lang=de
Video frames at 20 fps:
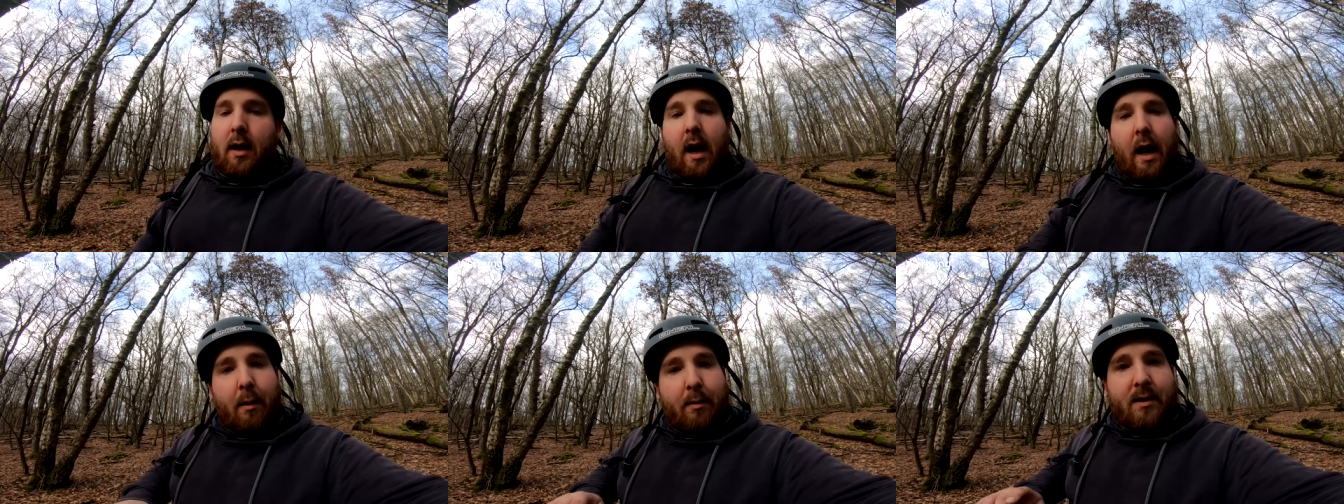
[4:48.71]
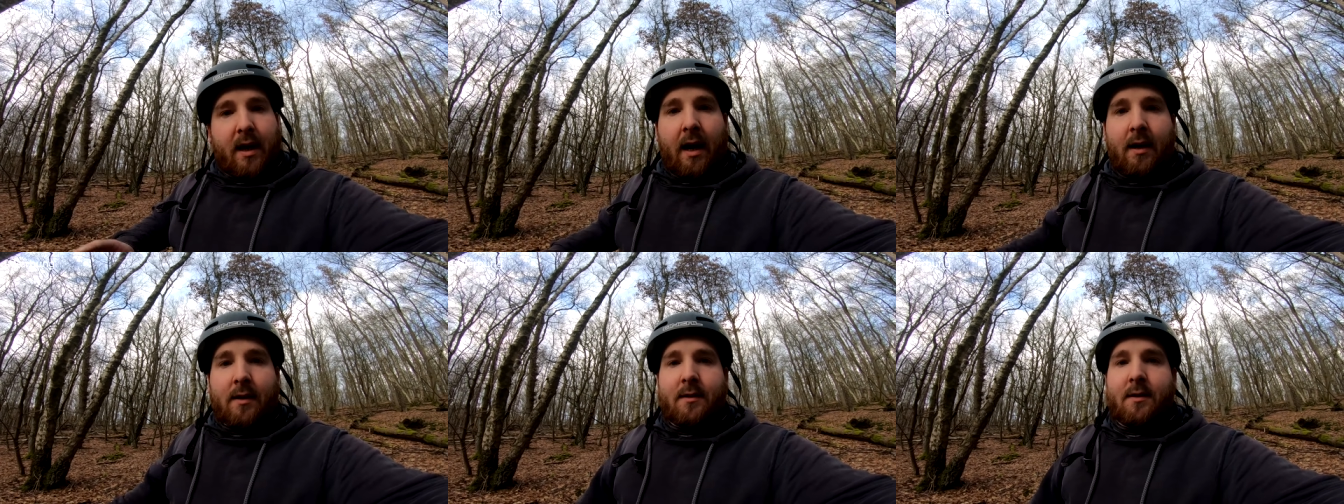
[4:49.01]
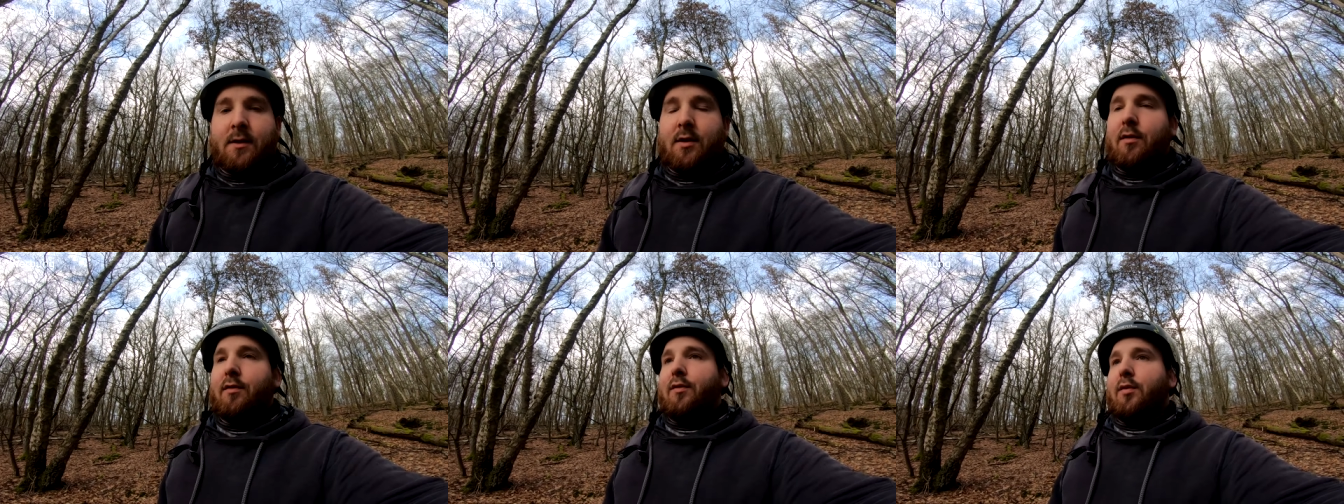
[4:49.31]
Habe ich alles
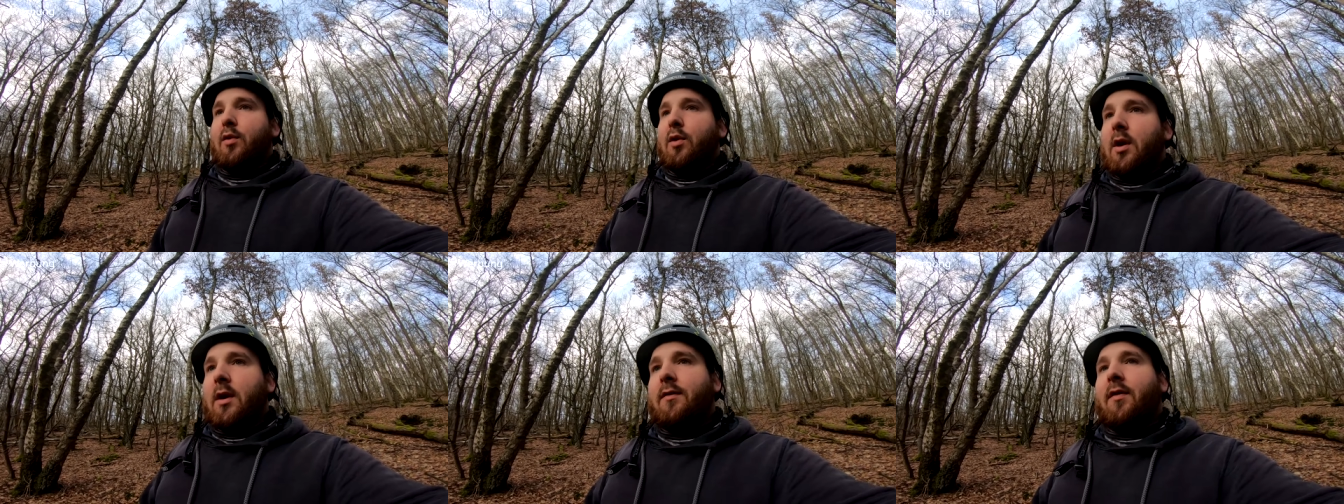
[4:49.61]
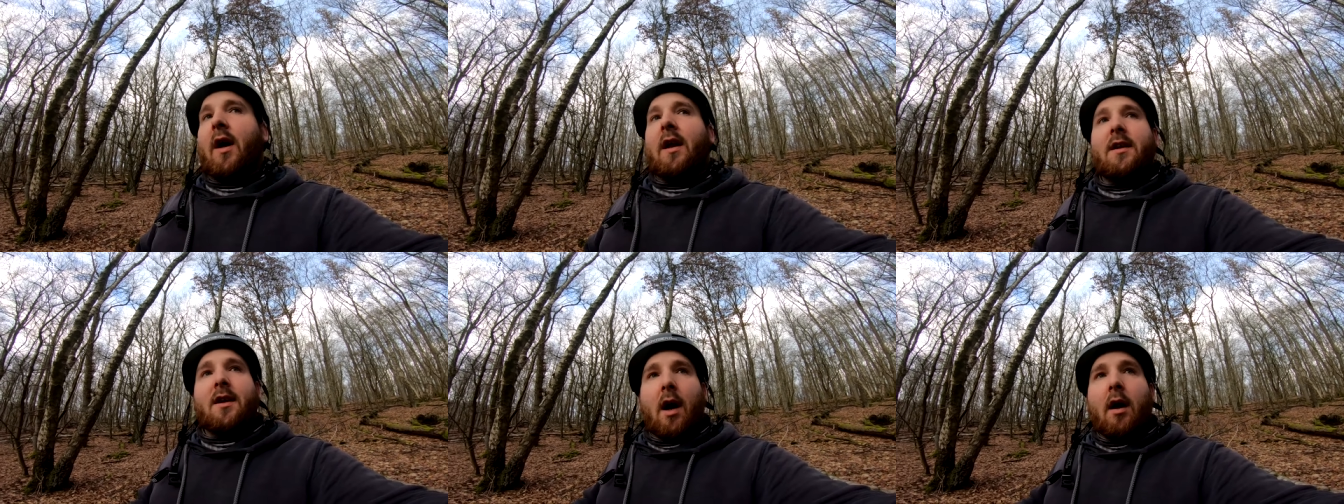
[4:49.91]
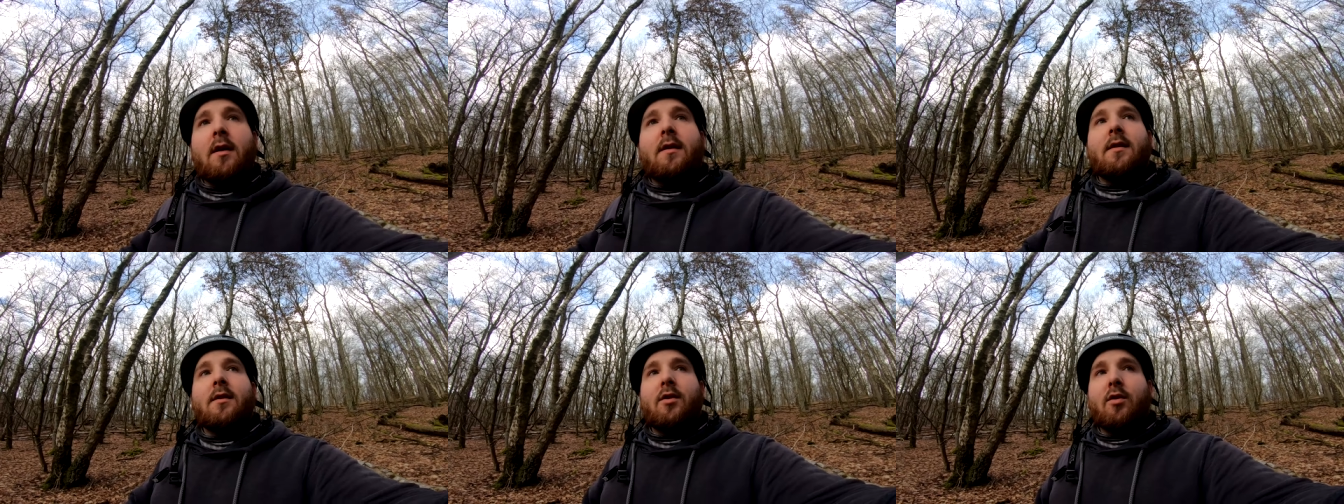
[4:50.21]
nicht geführt, fand ich
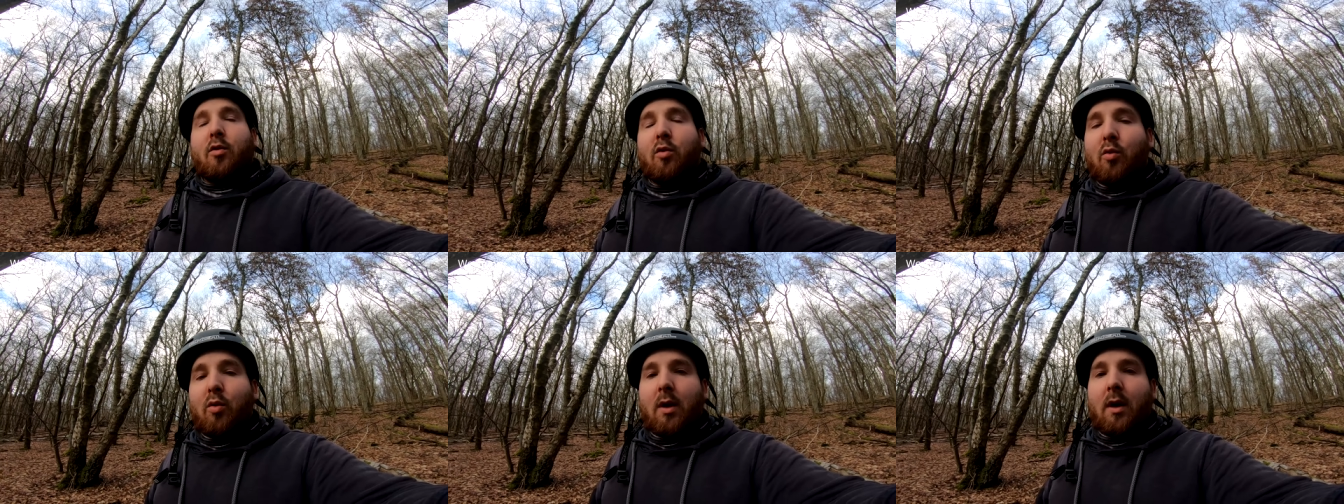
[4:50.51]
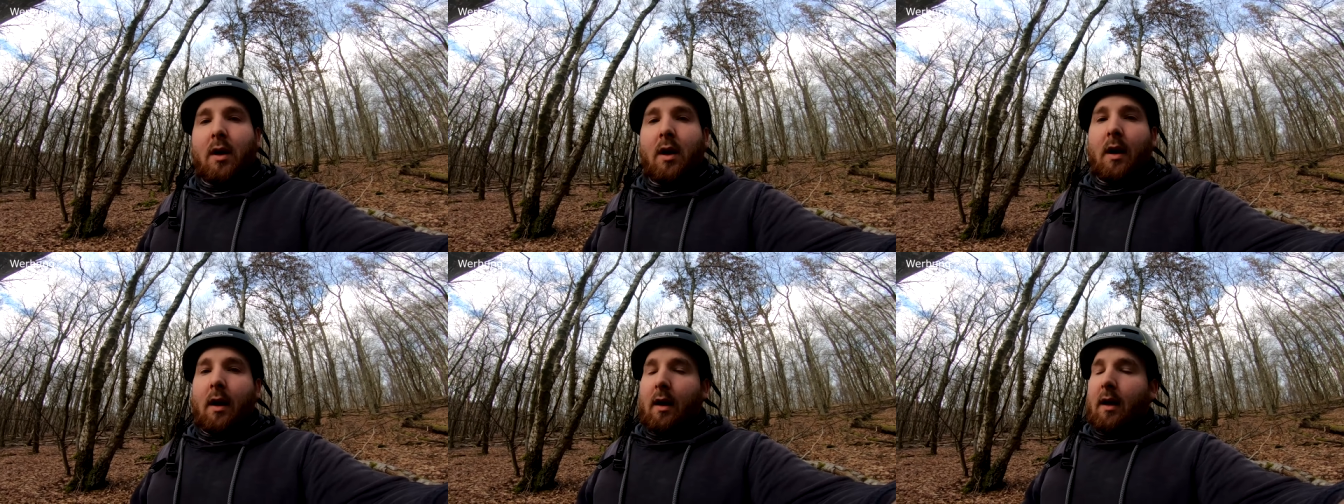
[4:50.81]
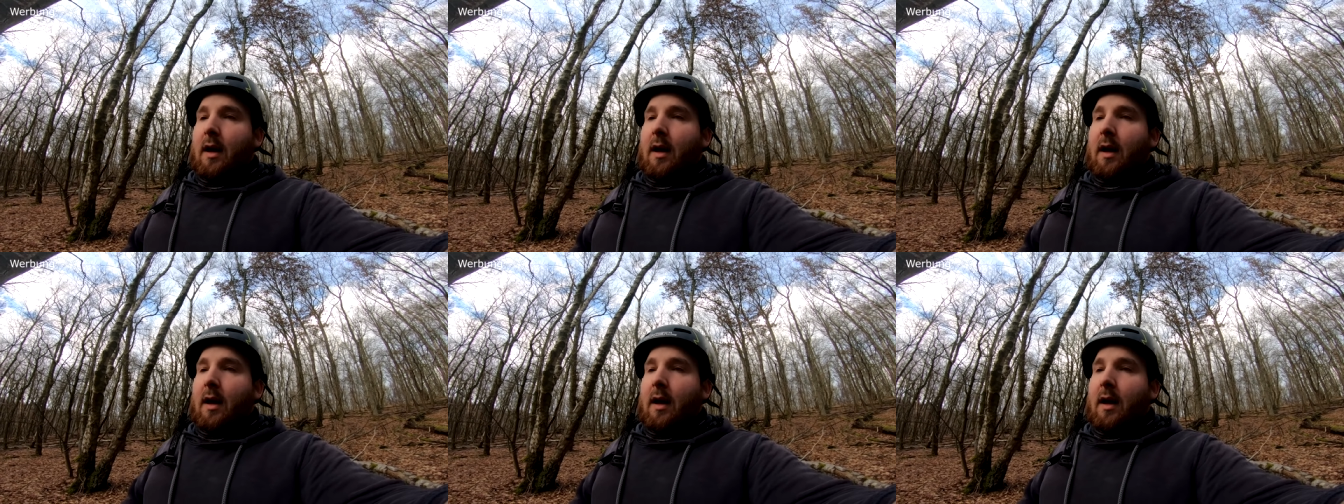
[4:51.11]
alles nicht cool,